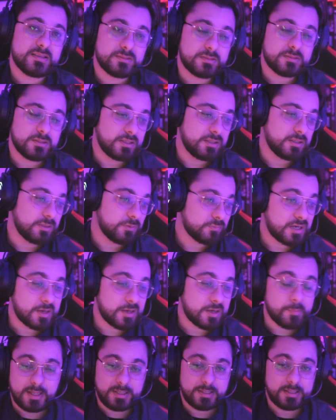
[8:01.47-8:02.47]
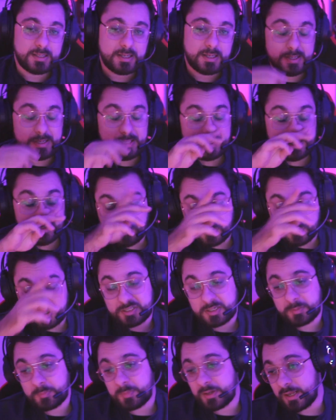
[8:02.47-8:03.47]
que não trabalhe na área, né? Pode
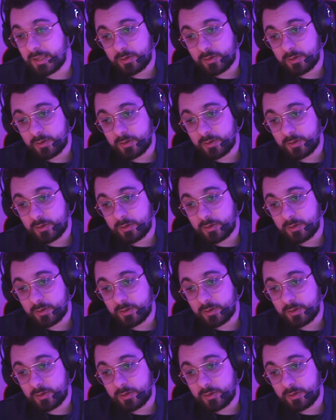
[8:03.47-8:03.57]
trabalhar